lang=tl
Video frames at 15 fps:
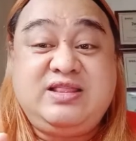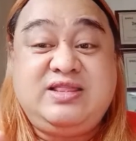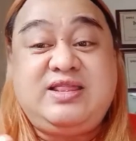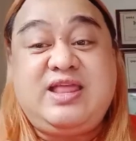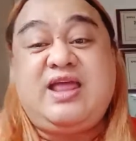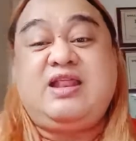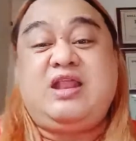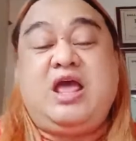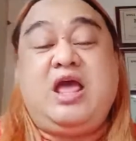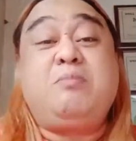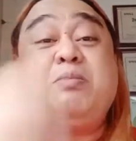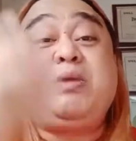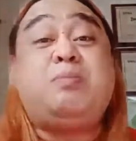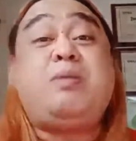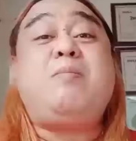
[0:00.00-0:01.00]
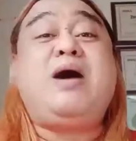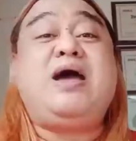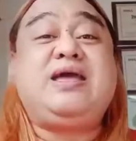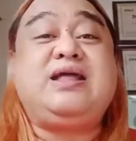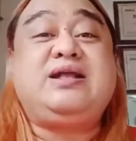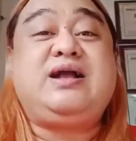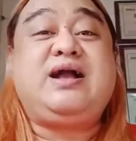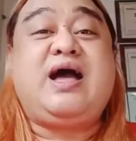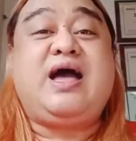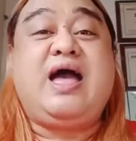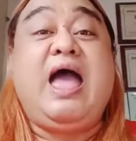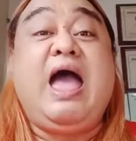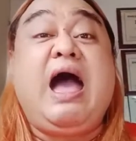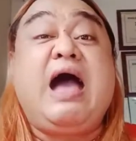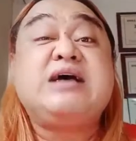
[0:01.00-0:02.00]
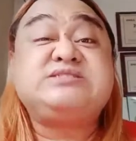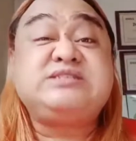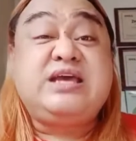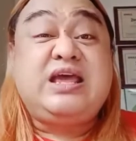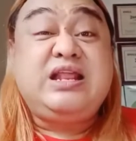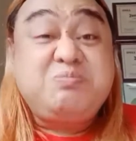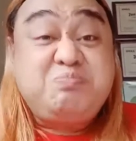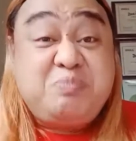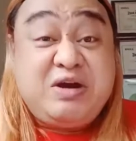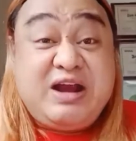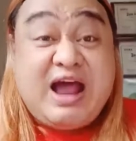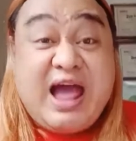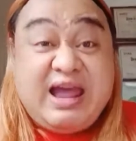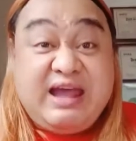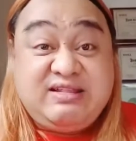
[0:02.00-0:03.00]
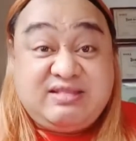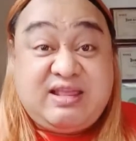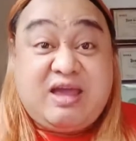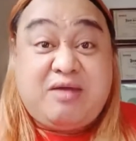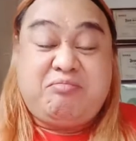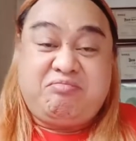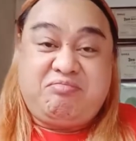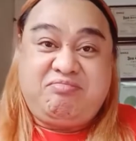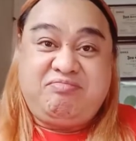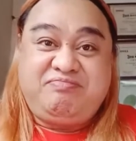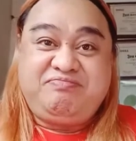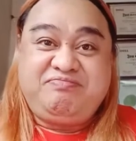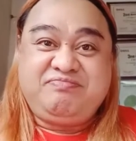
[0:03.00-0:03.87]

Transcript: Then, magbabayad ah. ka as in per item.